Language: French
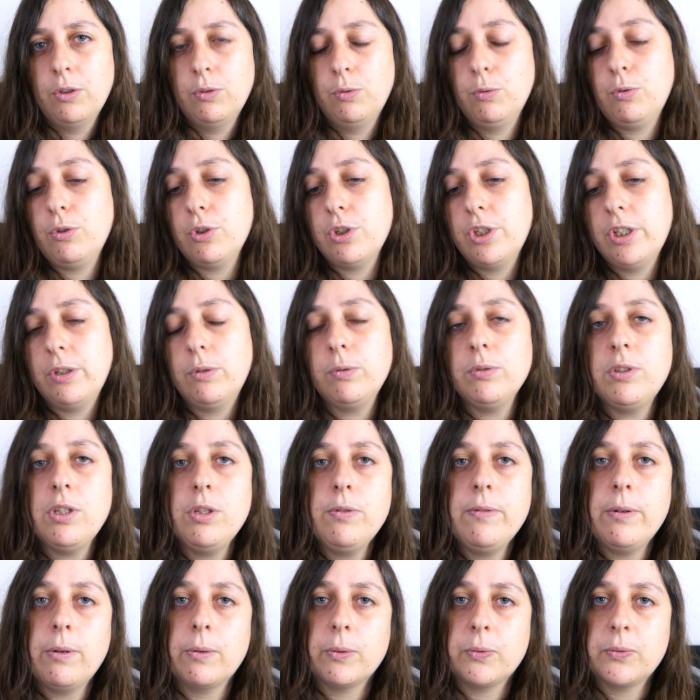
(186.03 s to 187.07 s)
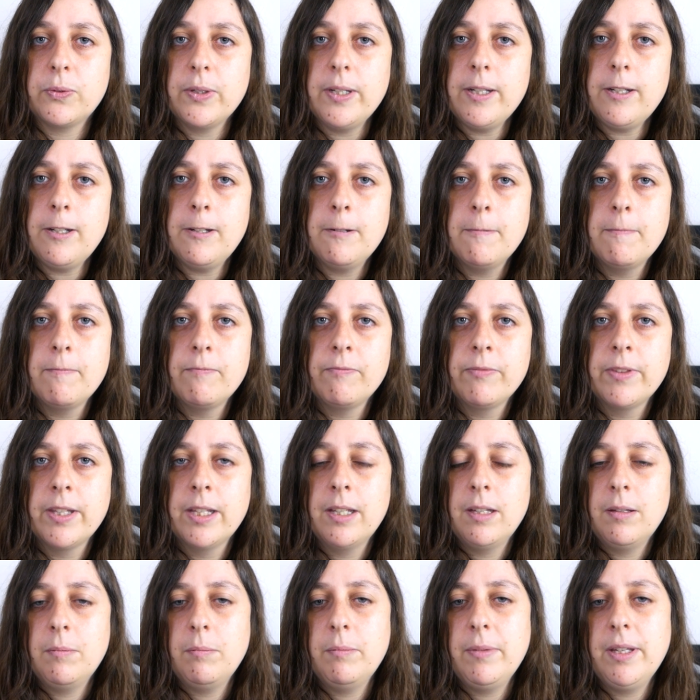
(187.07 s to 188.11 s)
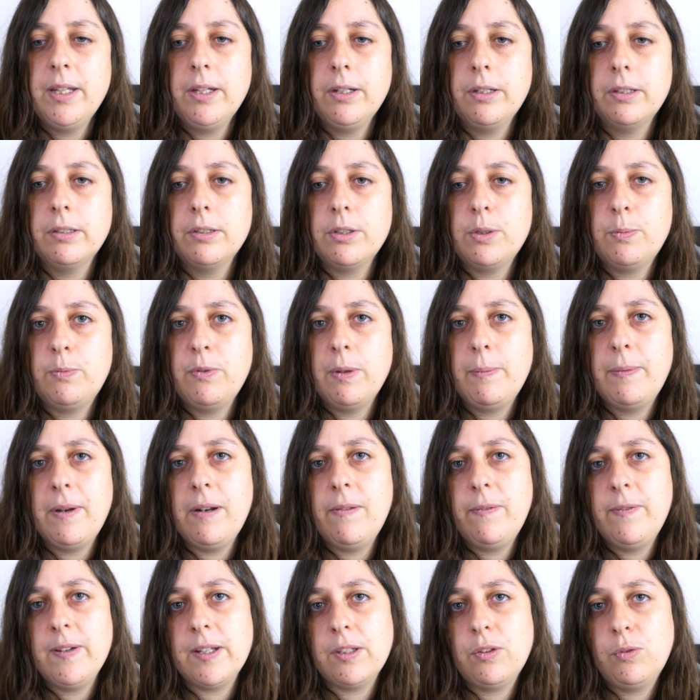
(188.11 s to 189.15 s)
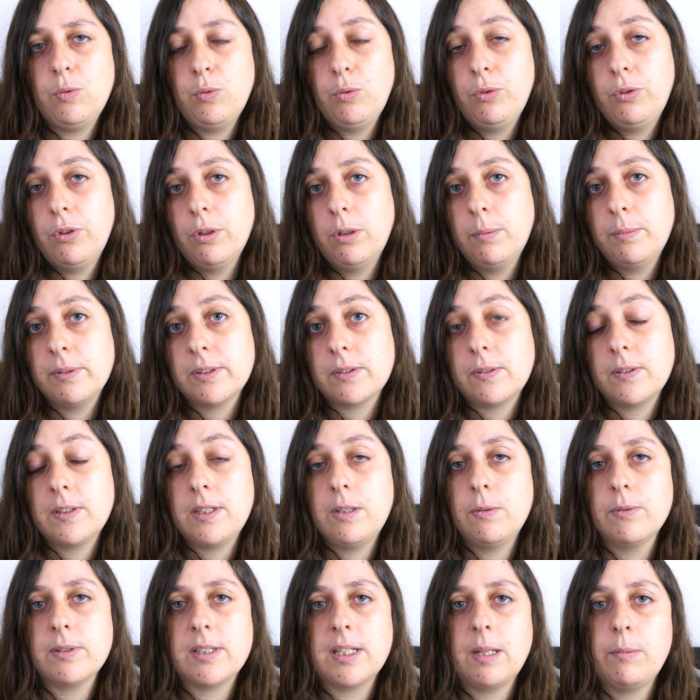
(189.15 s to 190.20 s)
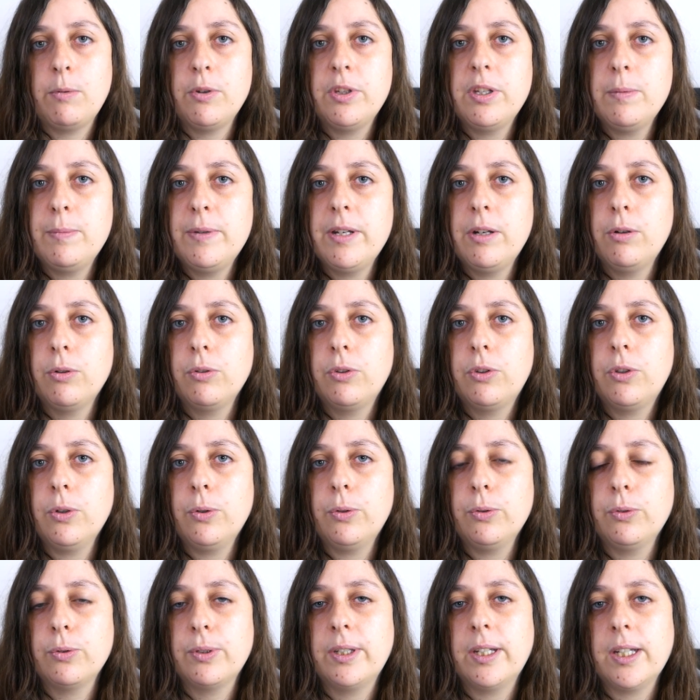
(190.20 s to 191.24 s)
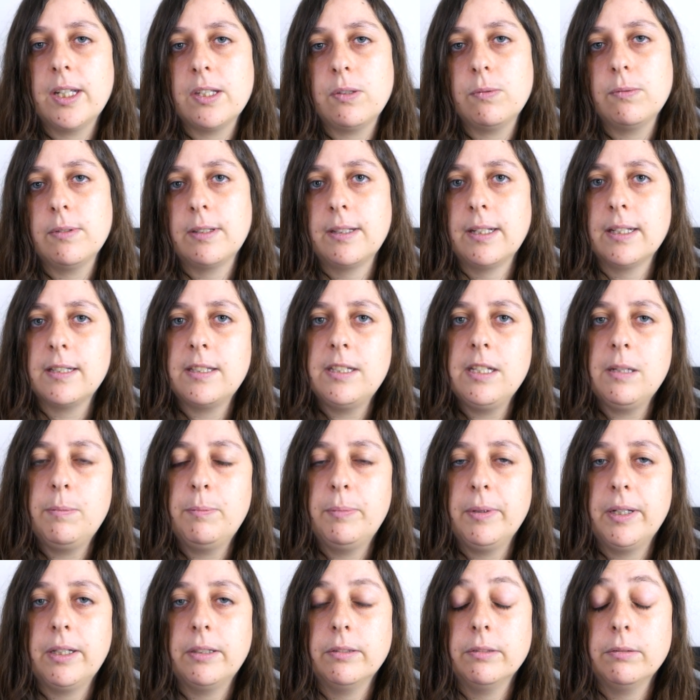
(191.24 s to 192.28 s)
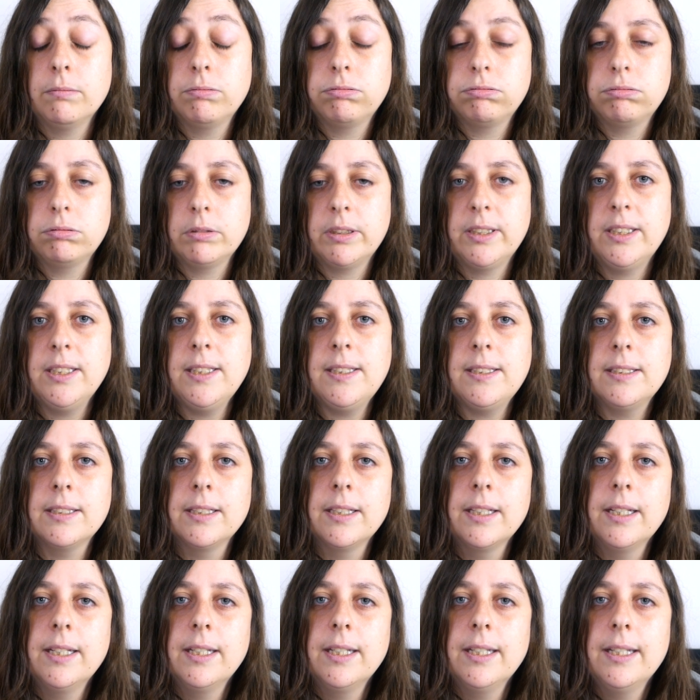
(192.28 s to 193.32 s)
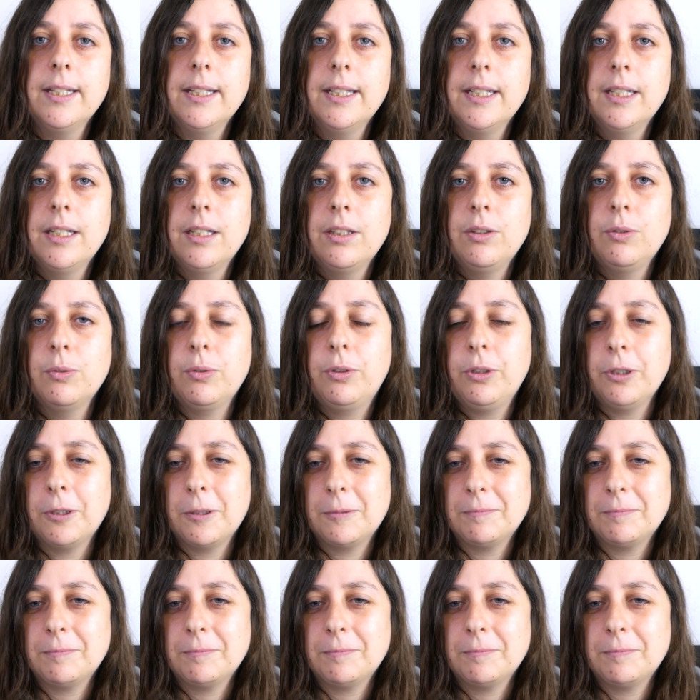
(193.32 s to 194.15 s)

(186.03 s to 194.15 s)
Donc j'ai continué à en faire, mais je euh, je pouvais pas le faire tout le temps parce que sinon ça multiplie le temps de création d'un article par 10. Euh, donc,